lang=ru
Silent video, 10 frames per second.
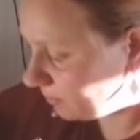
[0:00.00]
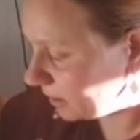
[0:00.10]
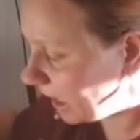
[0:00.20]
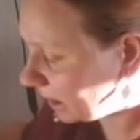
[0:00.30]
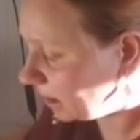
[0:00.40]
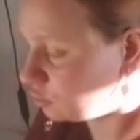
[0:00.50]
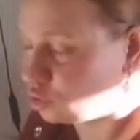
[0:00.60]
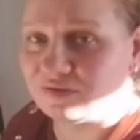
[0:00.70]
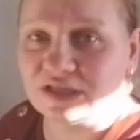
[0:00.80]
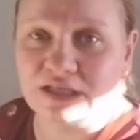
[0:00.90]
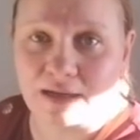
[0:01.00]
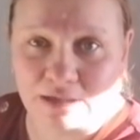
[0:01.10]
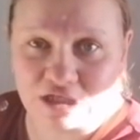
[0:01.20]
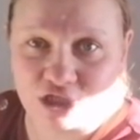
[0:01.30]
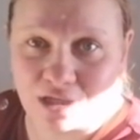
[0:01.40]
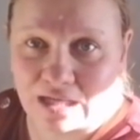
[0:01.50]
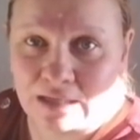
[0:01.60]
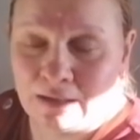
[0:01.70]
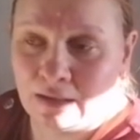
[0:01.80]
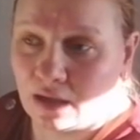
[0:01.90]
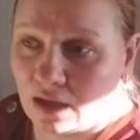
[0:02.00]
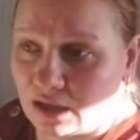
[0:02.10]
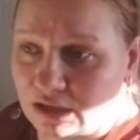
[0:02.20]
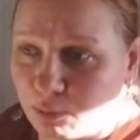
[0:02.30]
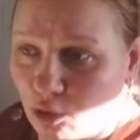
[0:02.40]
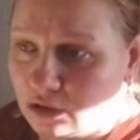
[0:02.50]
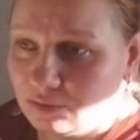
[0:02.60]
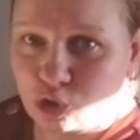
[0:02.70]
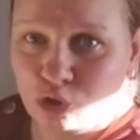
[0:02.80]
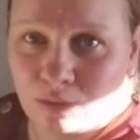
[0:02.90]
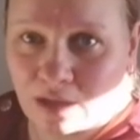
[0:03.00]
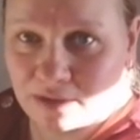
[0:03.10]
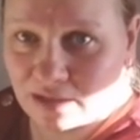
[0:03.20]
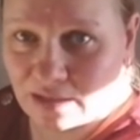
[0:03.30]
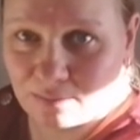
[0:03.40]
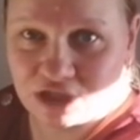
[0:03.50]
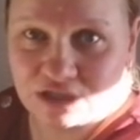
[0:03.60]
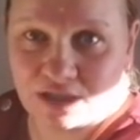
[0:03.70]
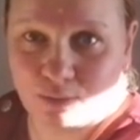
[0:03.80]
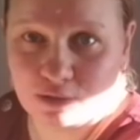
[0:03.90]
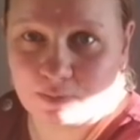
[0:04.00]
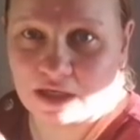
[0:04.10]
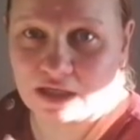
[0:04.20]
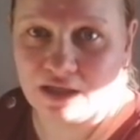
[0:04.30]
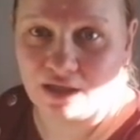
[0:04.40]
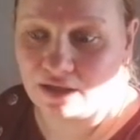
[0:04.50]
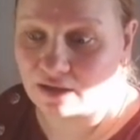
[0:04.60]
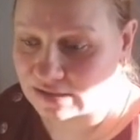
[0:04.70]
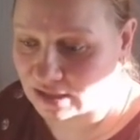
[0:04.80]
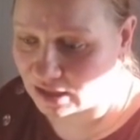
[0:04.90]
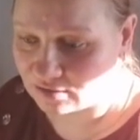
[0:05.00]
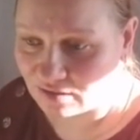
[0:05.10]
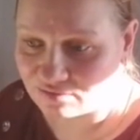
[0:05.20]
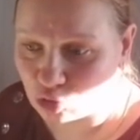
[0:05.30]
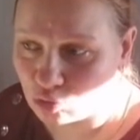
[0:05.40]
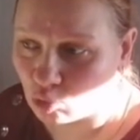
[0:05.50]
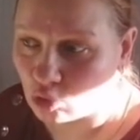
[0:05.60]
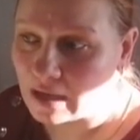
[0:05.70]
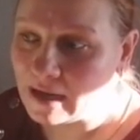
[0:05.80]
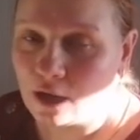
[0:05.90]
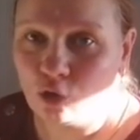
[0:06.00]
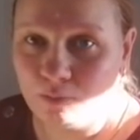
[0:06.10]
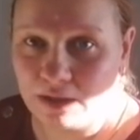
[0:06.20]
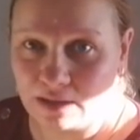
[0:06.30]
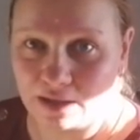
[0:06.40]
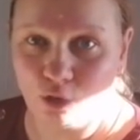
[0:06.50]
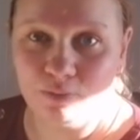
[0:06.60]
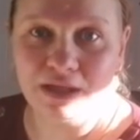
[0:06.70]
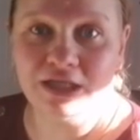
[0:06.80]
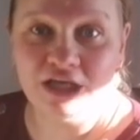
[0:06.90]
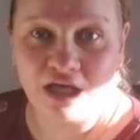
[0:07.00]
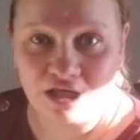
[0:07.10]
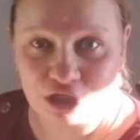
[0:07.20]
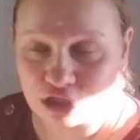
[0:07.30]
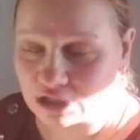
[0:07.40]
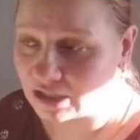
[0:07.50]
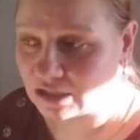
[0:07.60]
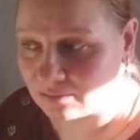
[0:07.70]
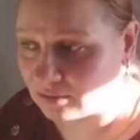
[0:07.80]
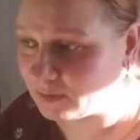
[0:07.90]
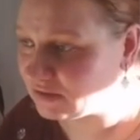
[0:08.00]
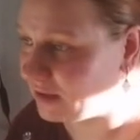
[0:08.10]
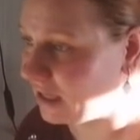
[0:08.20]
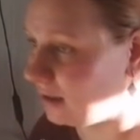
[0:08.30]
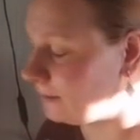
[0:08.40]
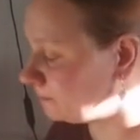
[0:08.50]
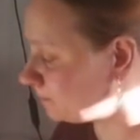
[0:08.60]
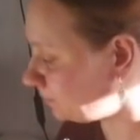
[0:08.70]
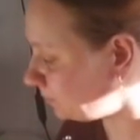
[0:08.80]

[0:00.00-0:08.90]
мне подарки, и все, я всегда мать ждала э, с полными сумками. Она обычно с работы приходила, и я заглядывала в сумку, любила, и любила деньги считать, она мне позволяла.